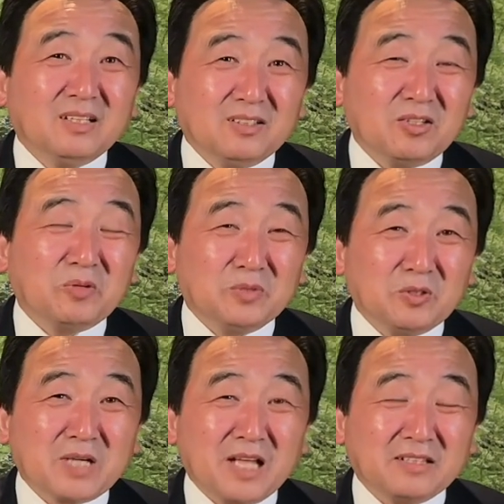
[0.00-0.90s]
所以我们
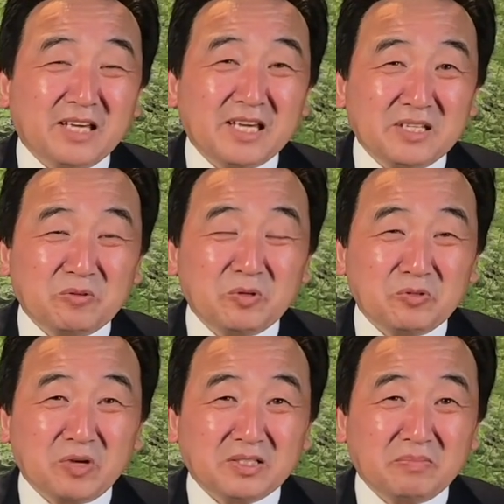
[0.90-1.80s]
就看天意会
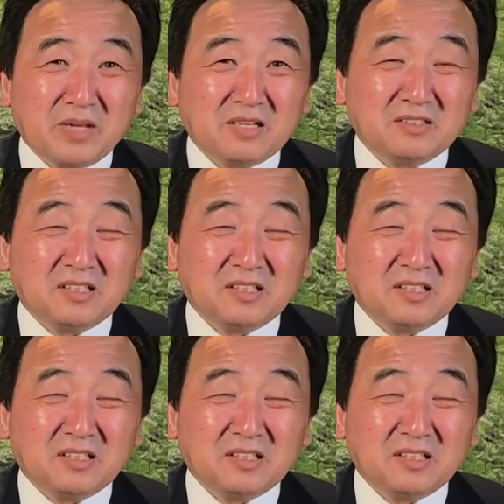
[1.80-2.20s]
选什么样的